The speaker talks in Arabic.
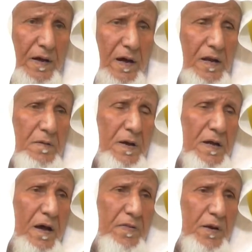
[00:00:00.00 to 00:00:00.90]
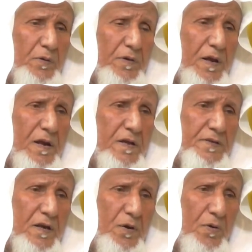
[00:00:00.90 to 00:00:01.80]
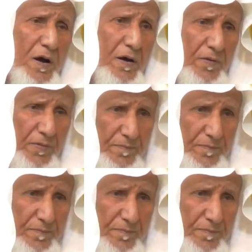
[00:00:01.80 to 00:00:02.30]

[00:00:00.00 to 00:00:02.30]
اللي ما يعظ القران ليس له واعظ